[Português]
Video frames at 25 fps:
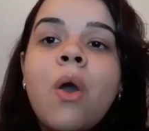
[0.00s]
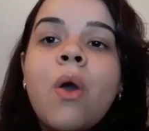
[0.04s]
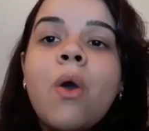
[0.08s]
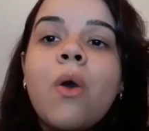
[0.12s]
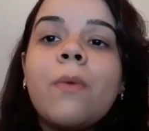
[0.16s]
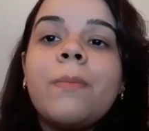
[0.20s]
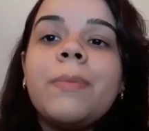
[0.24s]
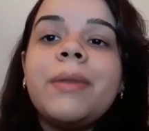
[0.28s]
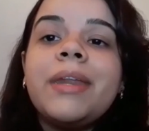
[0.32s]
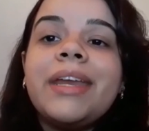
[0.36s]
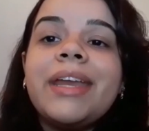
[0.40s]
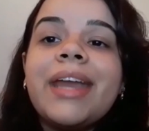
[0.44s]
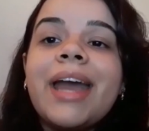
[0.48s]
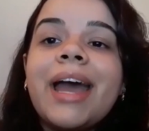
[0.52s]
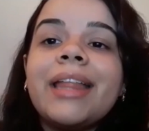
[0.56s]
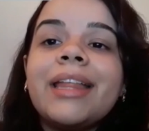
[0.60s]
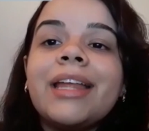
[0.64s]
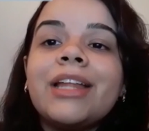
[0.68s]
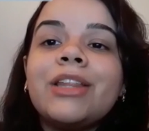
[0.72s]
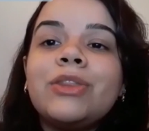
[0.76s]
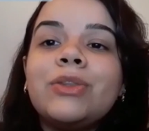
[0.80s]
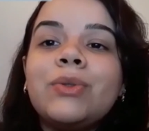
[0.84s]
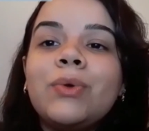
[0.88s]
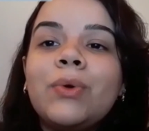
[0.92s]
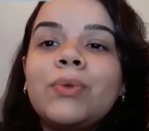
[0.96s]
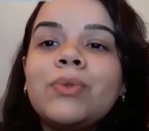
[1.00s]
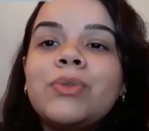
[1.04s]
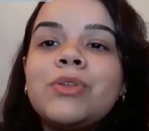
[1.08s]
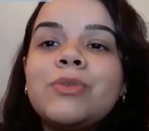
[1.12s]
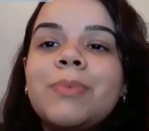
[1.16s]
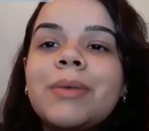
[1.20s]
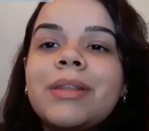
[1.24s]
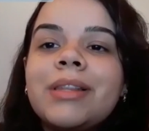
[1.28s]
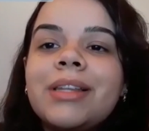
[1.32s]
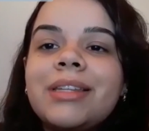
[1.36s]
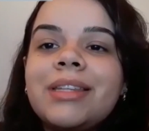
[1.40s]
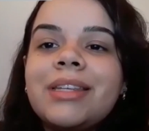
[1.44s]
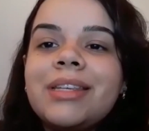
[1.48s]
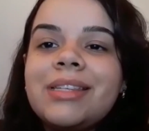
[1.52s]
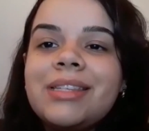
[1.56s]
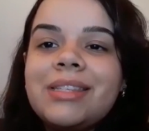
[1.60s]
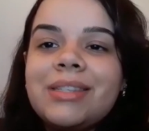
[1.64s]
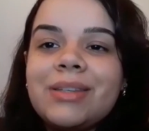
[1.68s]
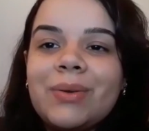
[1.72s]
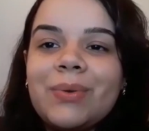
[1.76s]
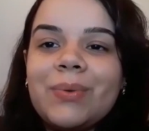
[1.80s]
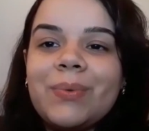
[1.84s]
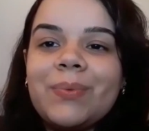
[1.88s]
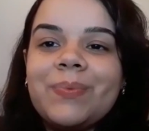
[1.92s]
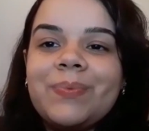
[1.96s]
Obrigada a todos pela
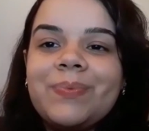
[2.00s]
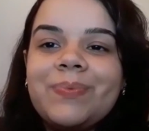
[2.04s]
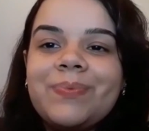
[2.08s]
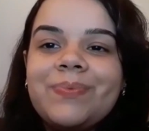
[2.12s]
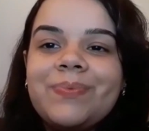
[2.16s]
atenção.